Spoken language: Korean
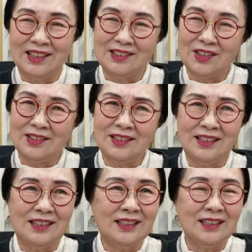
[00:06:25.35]
저는
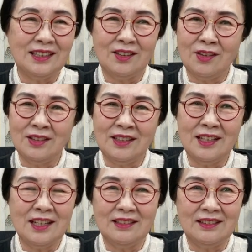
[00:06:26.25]
이
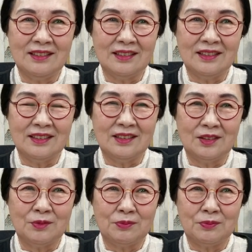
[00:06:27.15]
꺾기라는
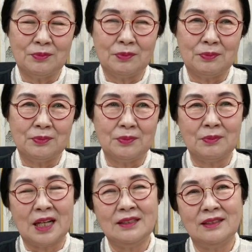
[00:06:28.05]
그
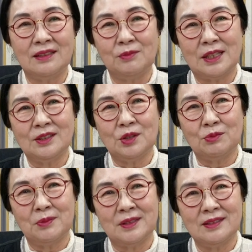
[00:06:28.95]
말들을
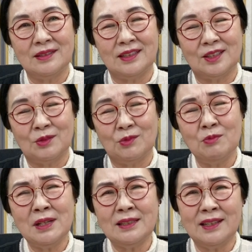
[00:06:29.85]
발성법에 쓰니까 좀
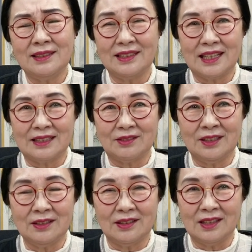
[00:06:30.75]

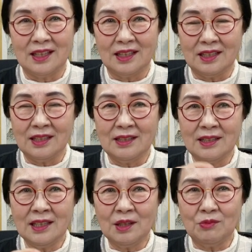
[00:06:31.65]
못마땅하더라고요. 이
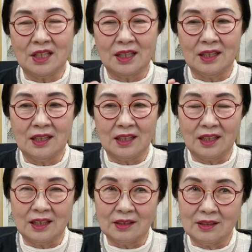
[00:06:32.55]
식임이 예,